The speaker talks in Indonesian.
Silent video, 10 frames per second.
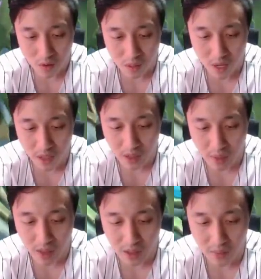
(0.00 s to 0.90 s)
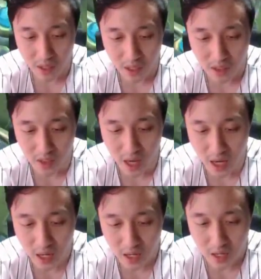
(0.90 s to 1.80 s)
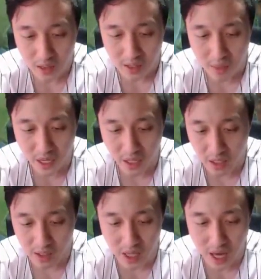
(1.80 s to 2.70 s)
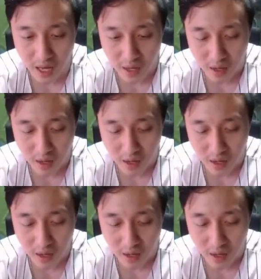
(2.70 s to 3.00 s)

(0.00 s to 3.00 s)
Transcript: Sabar, sabar, sabar ya guys ya. Sabar ya guys ya.